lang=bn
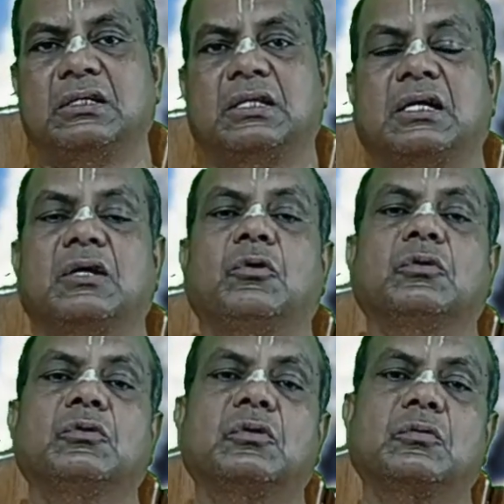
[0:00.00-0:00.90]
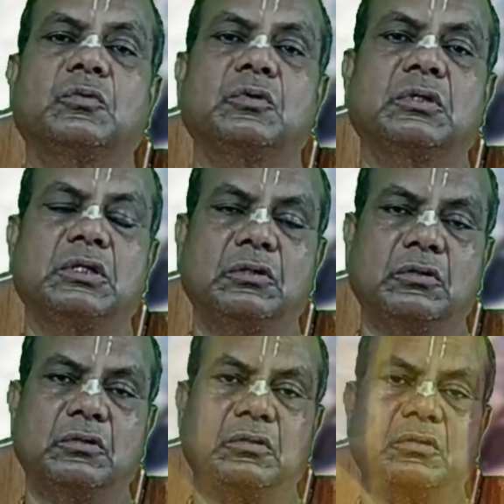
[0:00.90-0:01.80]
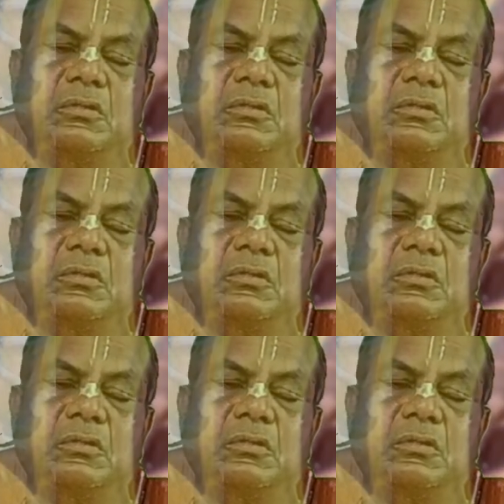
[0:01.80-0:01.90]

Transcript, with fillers: তাকে গন্ধর্ব কিন্নর